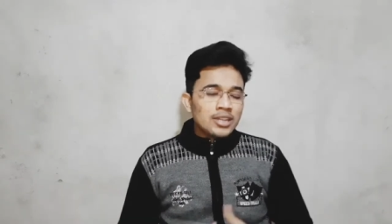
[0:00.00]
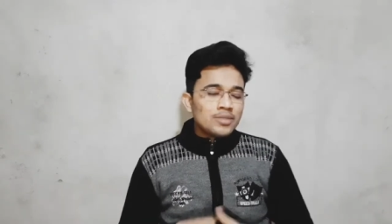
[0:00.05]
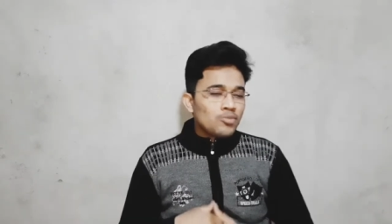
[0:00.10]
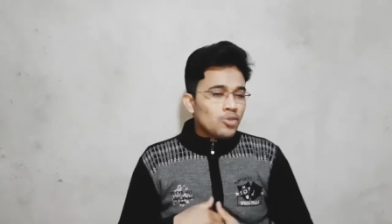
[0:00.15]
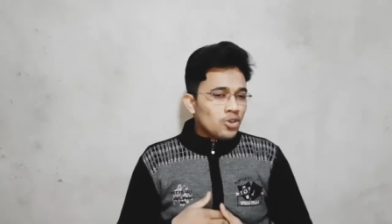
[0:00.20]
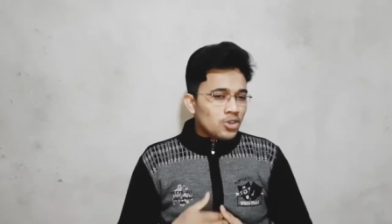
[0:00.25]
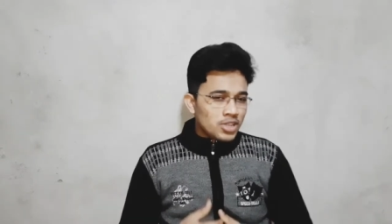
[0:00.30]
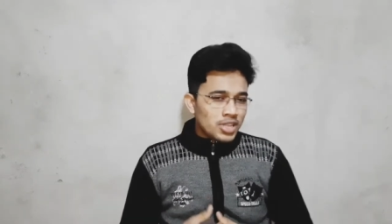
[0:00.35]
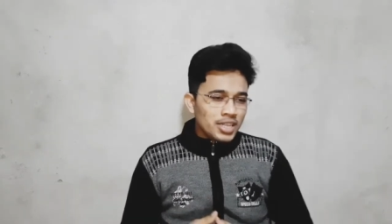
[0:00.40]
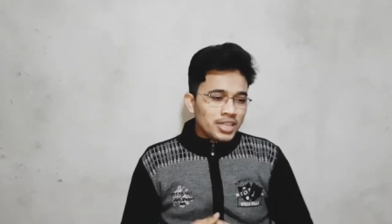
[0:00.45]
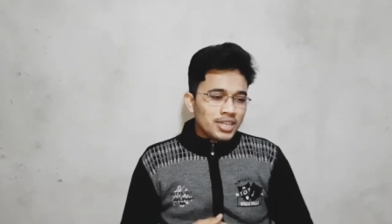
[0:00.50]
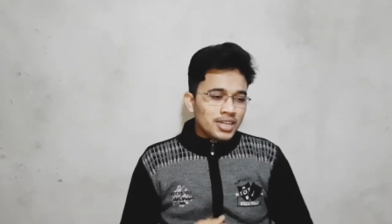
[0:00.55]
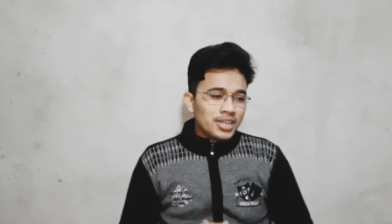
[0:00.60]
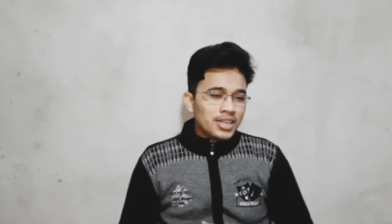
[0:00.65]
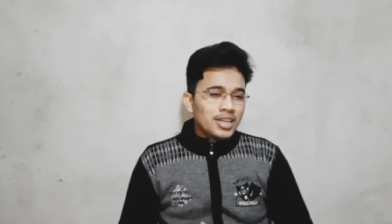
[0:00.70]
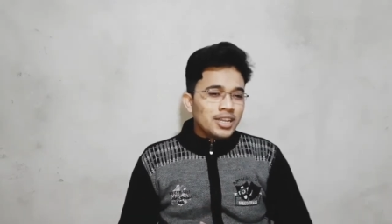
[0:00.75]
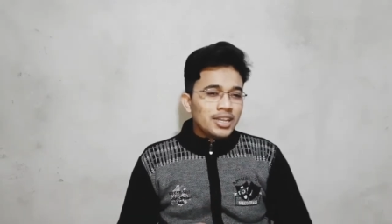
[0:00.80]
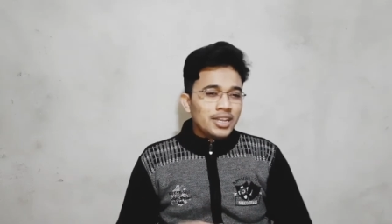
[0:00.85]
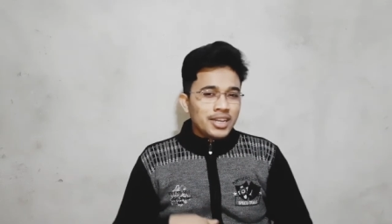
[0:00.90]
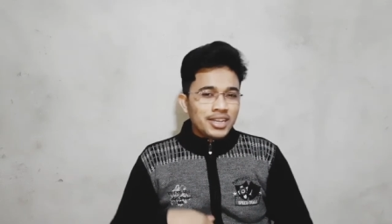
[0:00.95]
अनबॉक्सिंग
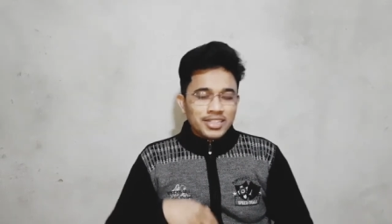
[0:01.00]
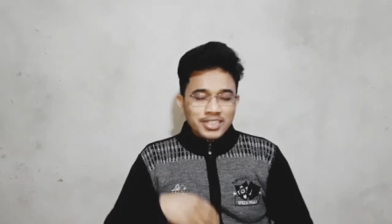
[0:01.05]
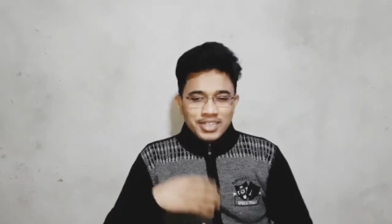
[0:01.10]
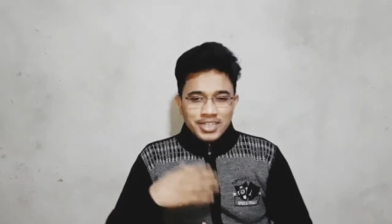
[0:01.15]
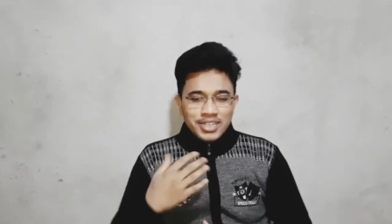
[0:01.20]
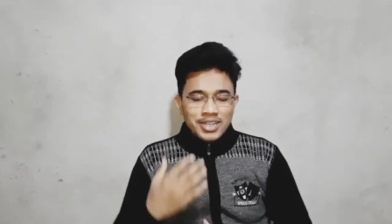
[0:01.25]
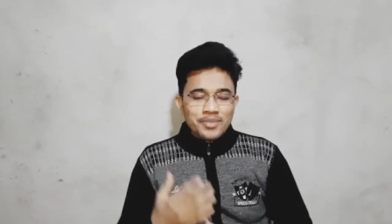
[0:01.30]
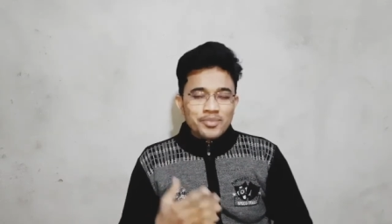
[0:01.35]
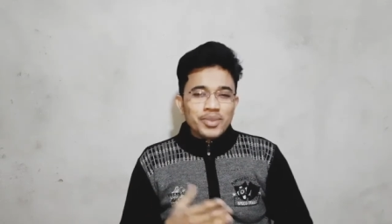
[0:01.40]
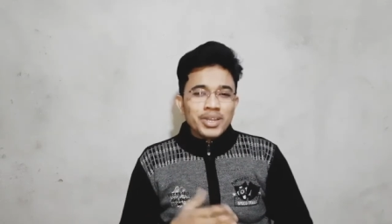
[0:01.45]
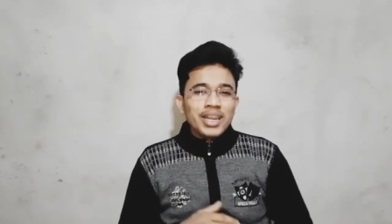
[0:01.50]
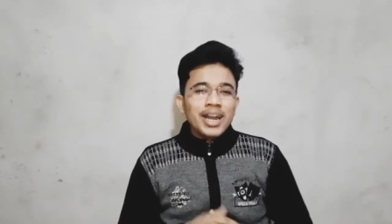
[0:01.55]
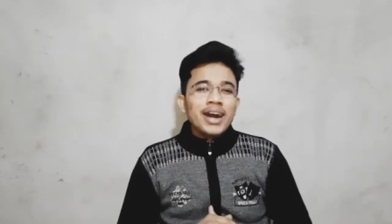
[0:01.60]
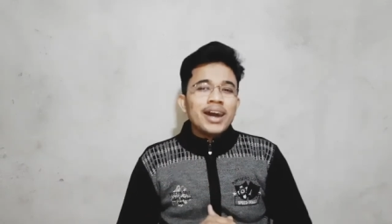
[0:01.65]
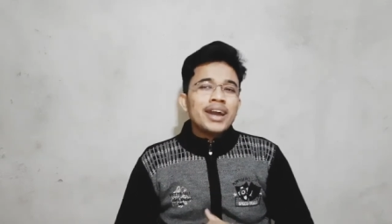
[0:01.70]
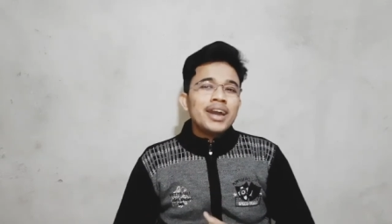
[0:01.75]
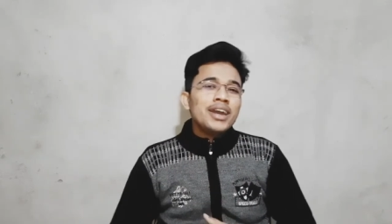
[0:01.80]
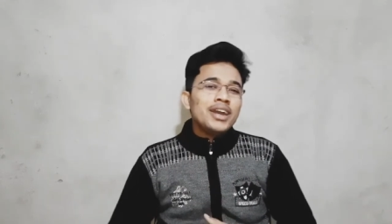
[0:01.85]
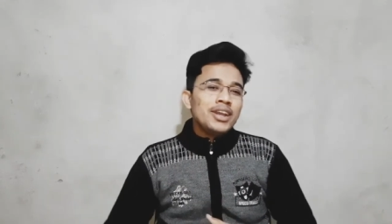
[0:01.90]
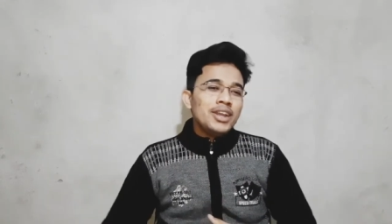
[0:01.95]
करके लेकिन जिन्हें मिला
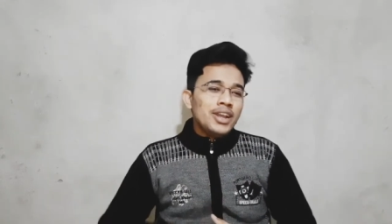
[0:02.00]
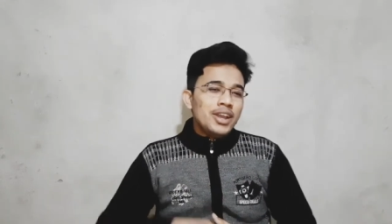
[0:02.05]
है